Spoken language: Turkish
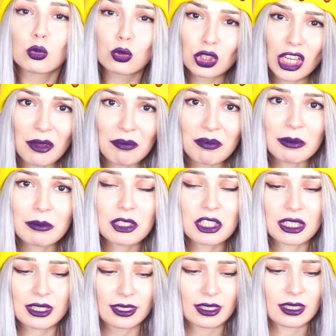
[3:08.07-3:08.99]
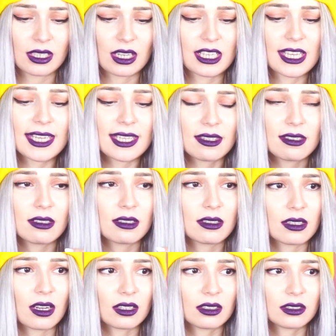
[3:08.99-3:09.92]
Üşenmemiş tırnak, iki
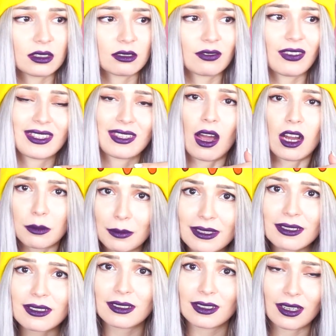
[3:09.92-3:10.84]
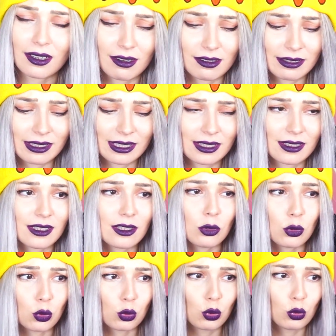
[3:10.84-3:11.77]
tırnak ve takma tırnak
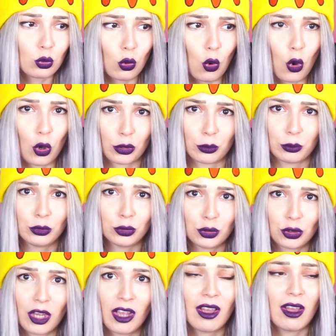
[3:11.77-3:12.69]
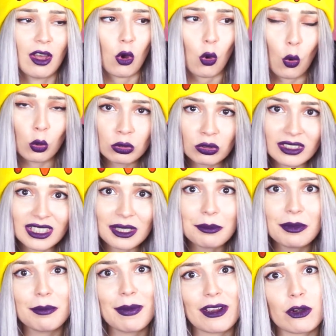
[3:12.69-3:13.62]
arasına süt koymuş. Onunla
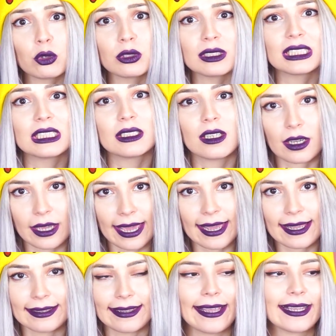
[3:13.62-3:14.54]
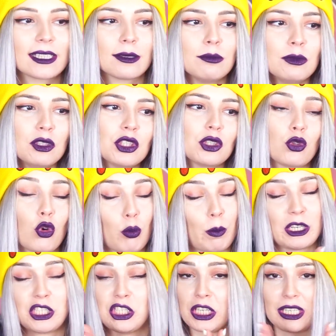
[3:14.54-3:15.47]
da biberon tırnak elde etmiş. Çok
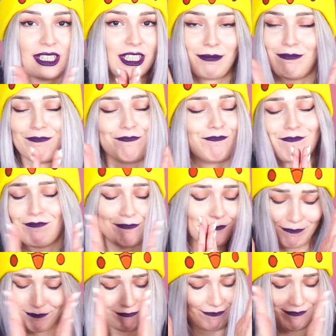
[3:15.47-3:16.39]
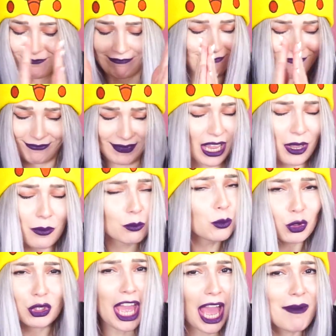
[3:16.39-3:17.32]
başarılı.
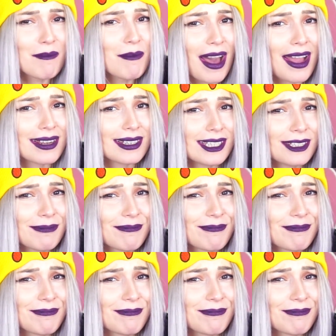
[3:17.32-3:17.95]
Mükemmel.